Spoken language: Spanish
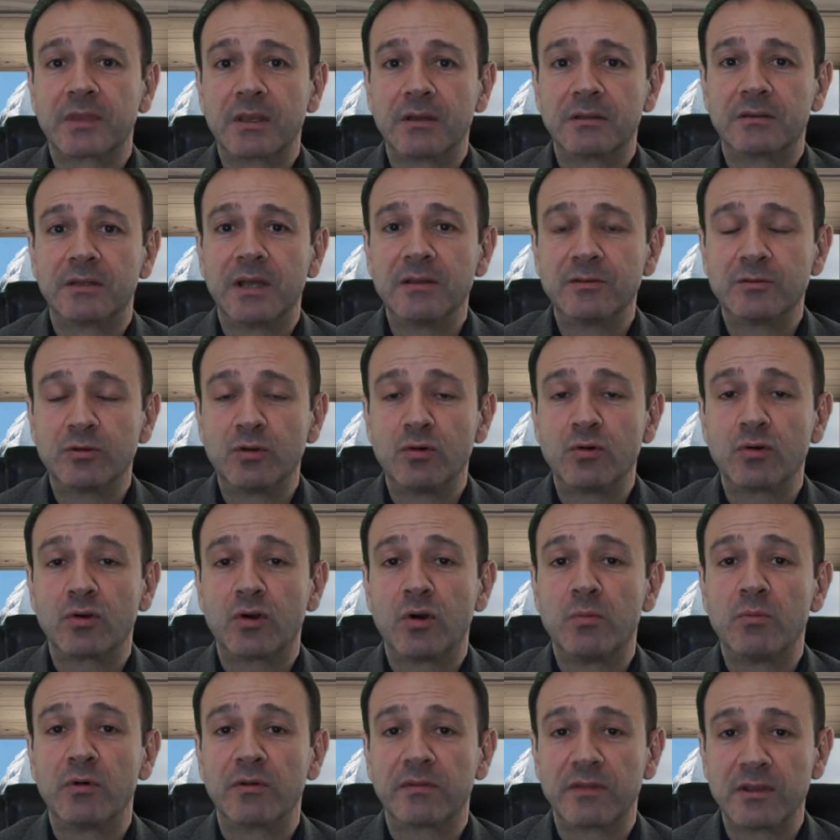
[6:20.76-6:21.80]
tanto
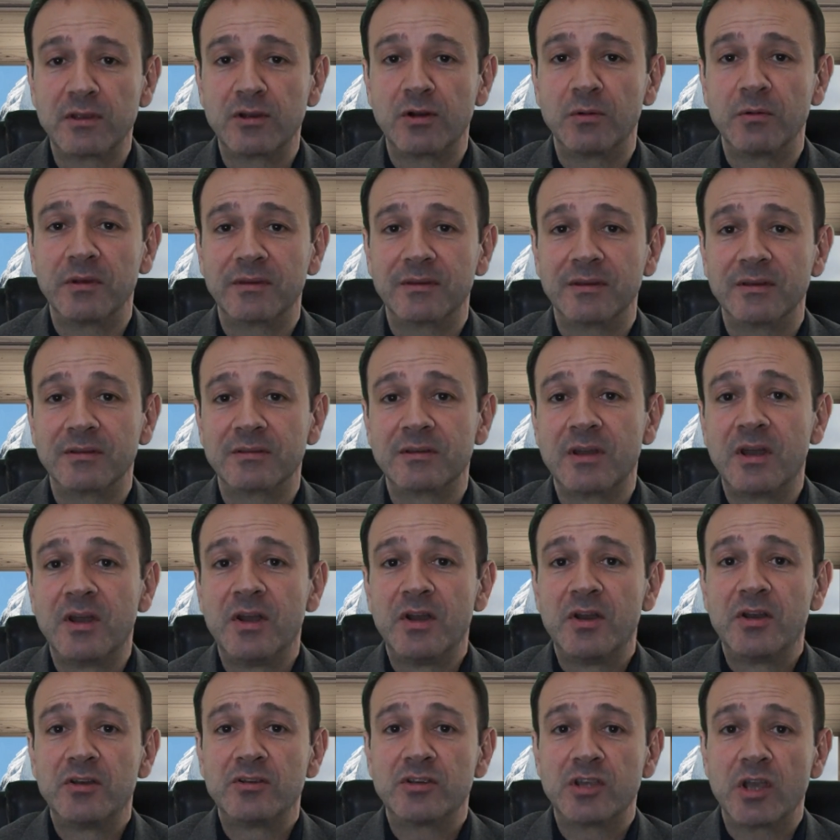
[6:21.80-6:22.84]
como 5 veces.
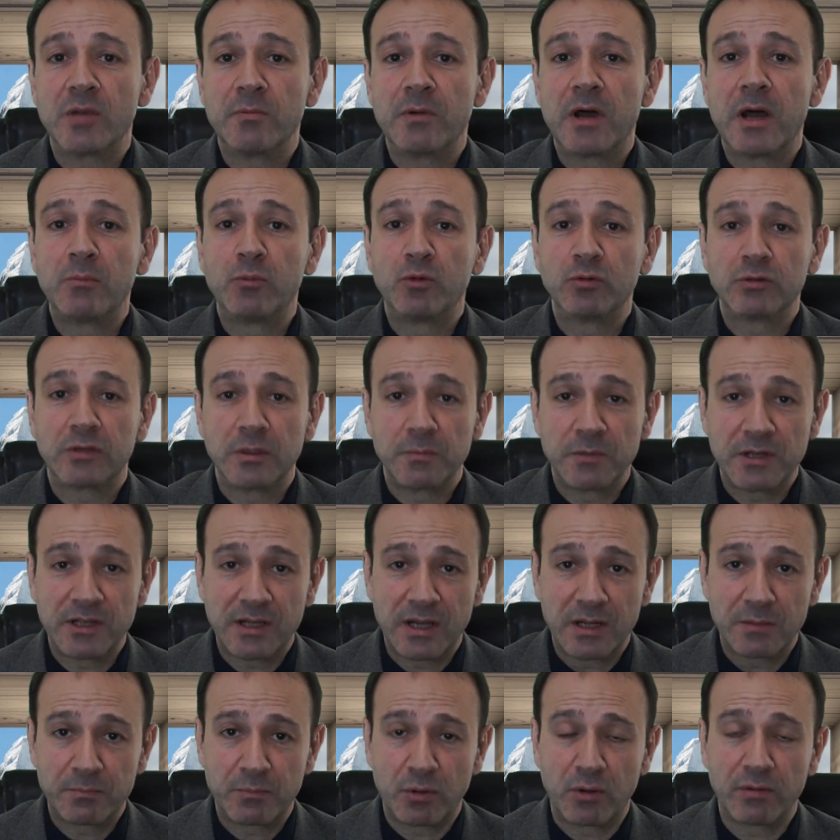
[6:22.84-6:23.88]
Se va a
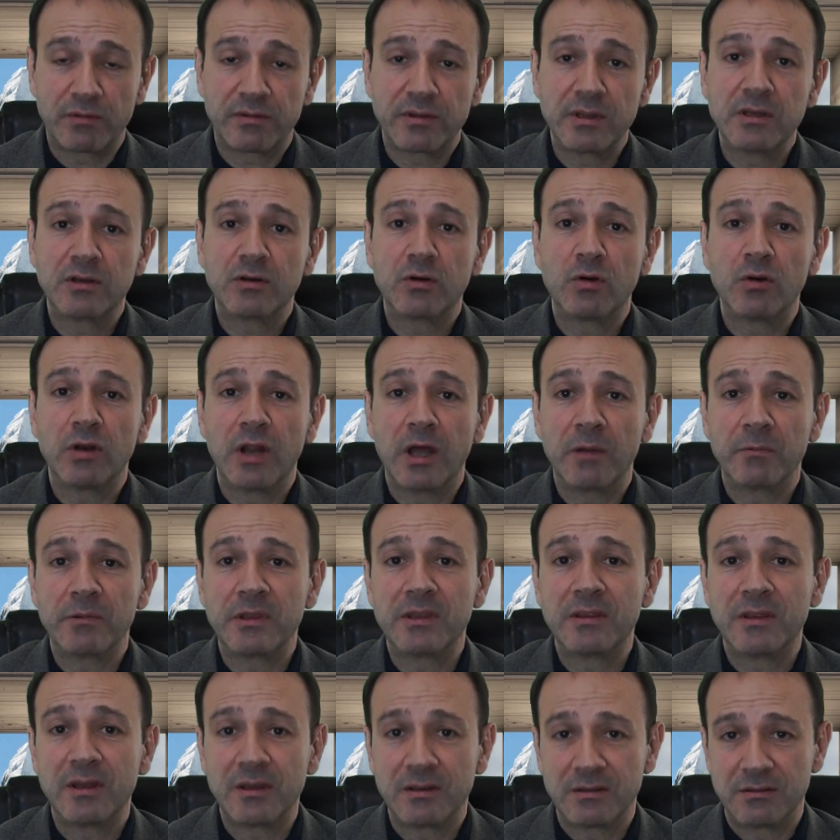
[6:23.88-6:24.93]
multiplicar por 5 la
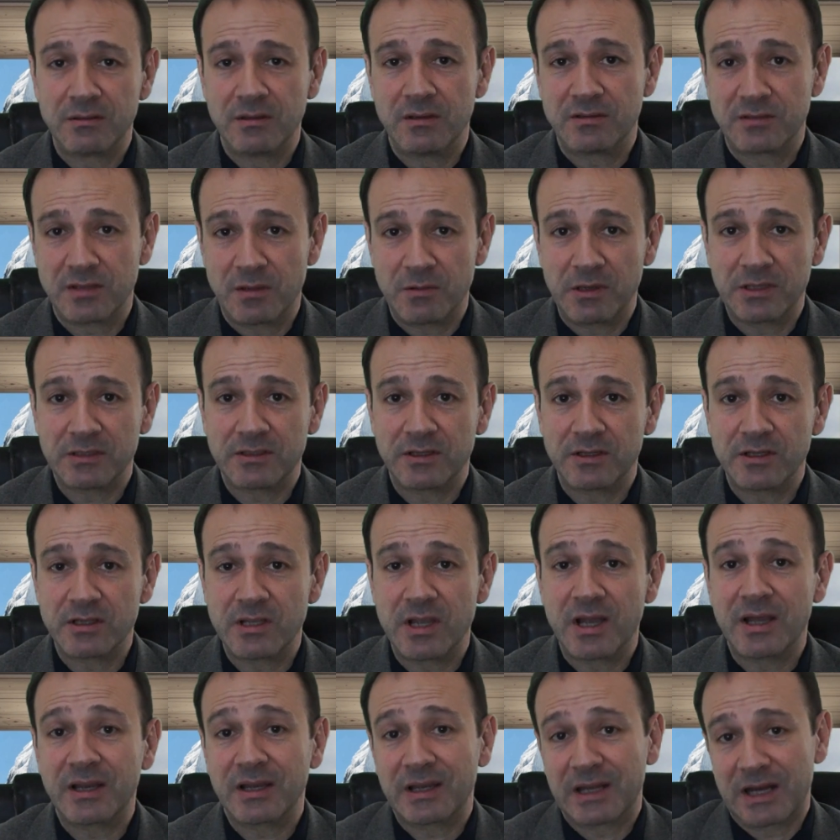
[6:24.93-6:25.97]
vida de esta
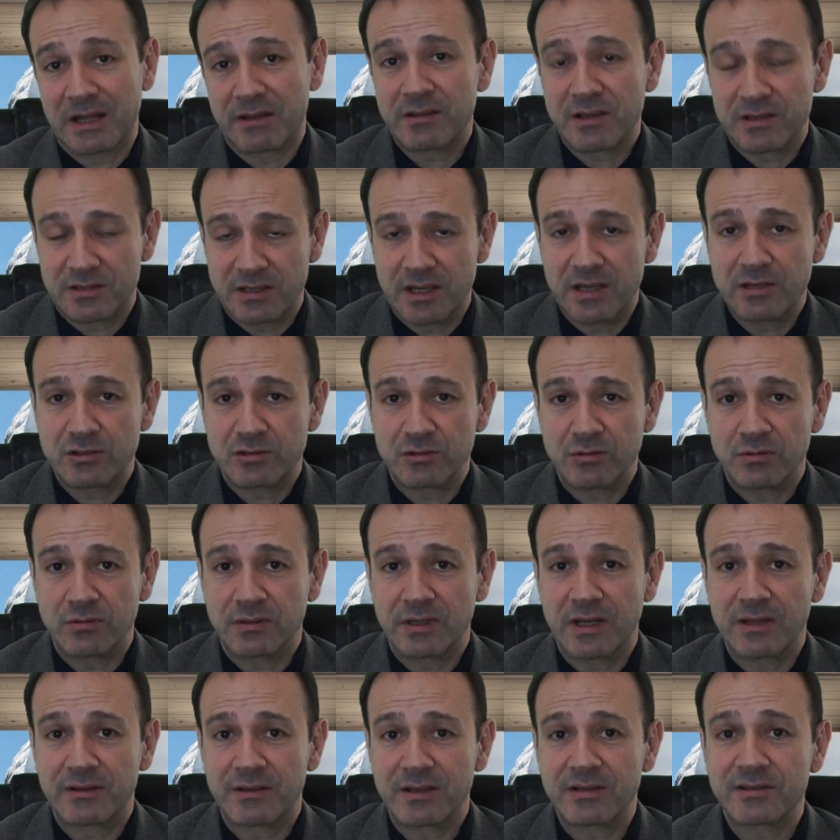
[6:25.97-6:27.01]
batería, gracias a eso,
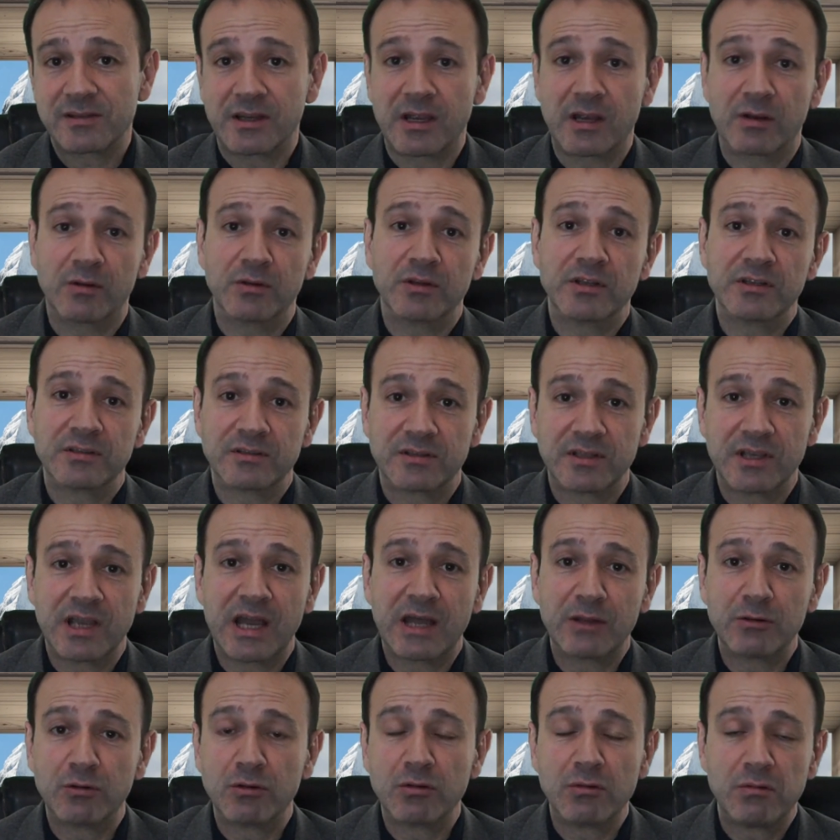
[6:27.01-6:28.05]
gracias a que con este
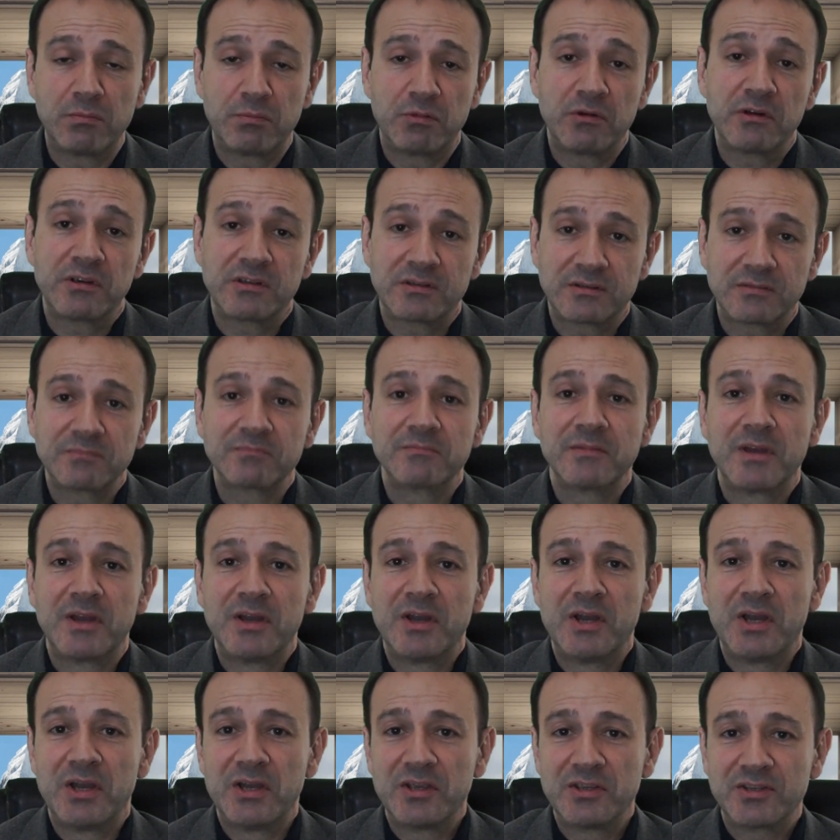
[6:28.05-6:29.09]
ánodo, pues,
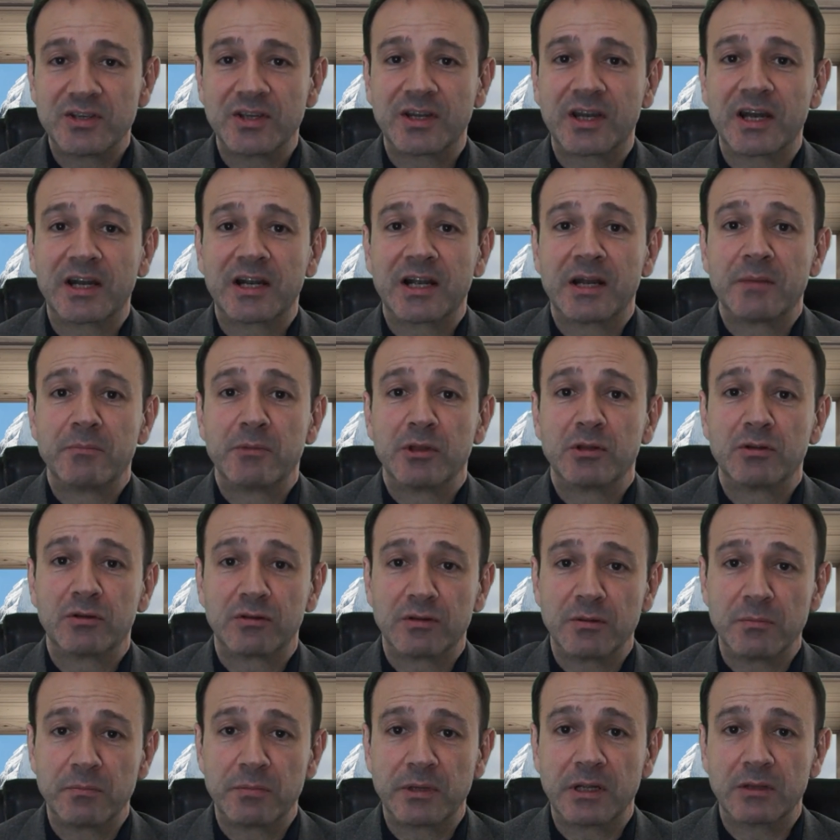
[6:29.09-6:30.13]
se carga a menor
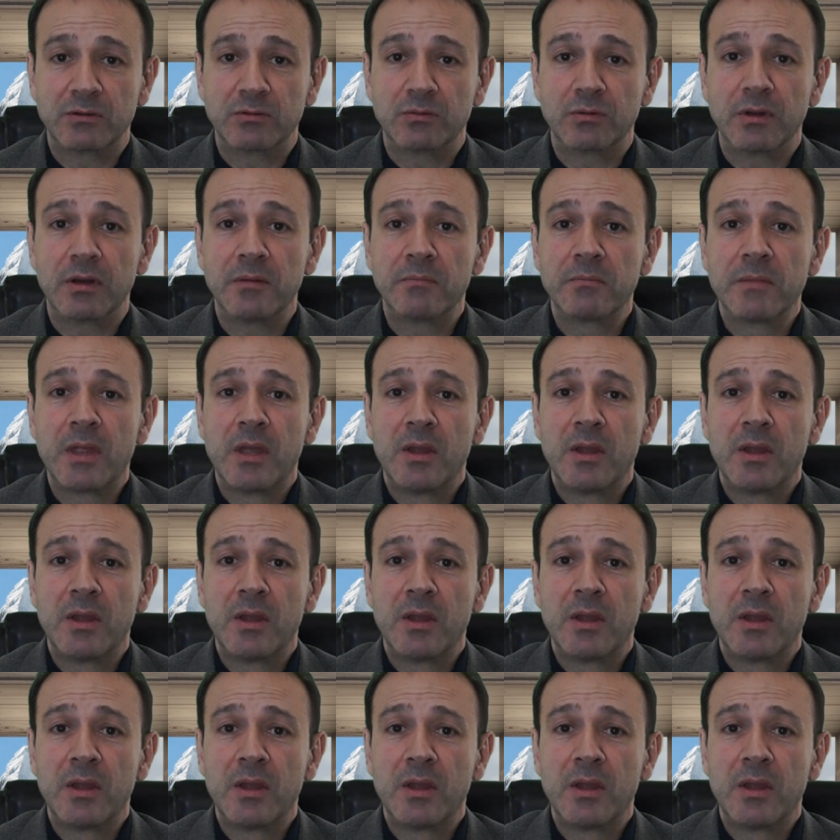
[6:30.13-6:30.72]
temperatura.